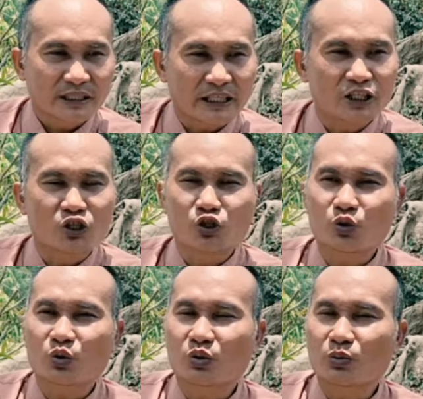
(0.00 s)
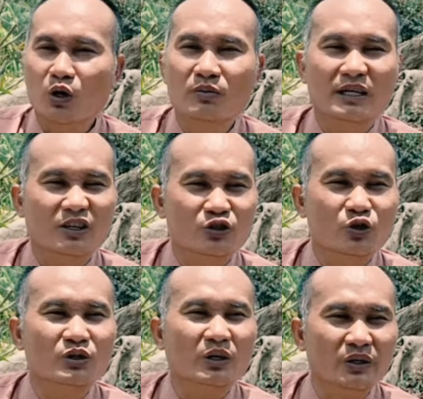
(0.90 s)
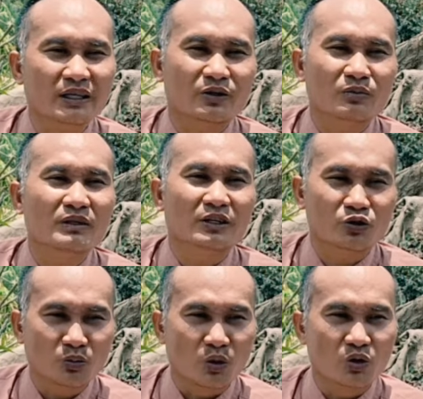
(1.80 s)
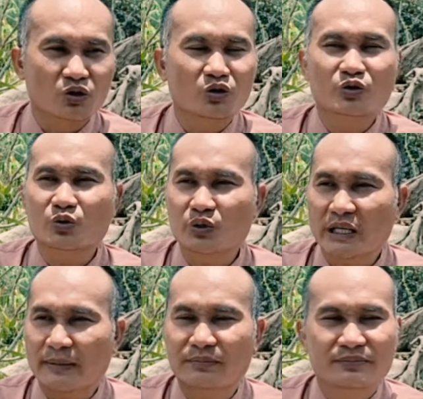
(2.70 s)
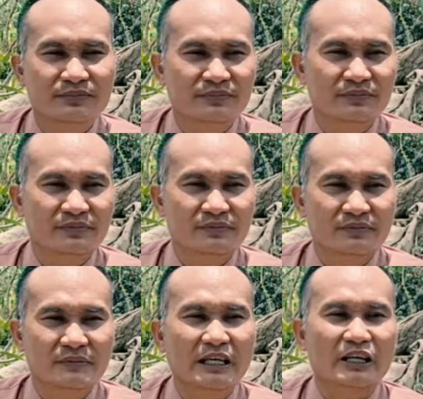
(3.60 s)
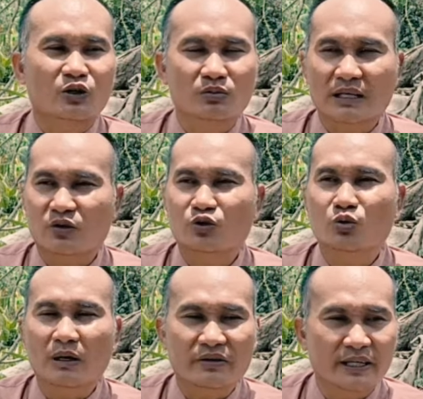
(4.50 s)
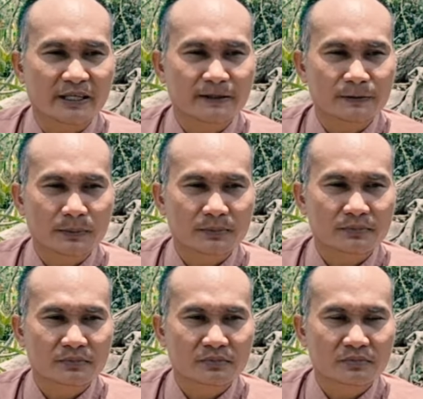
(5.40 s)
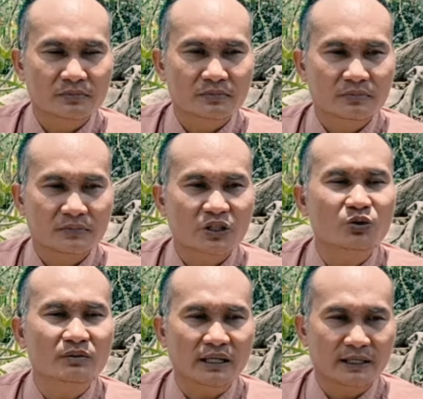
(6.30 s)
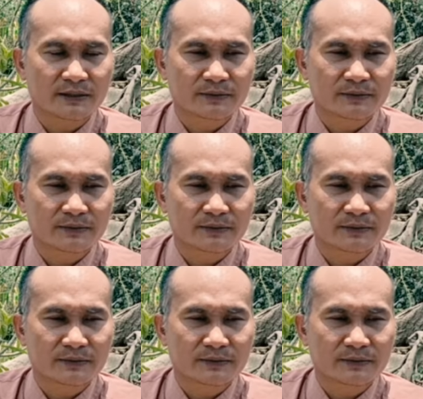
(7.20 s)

cái con số 4 là con số tối là cũng là con số buộc con số giam và cũng là con số bảo vệ cho chúng ta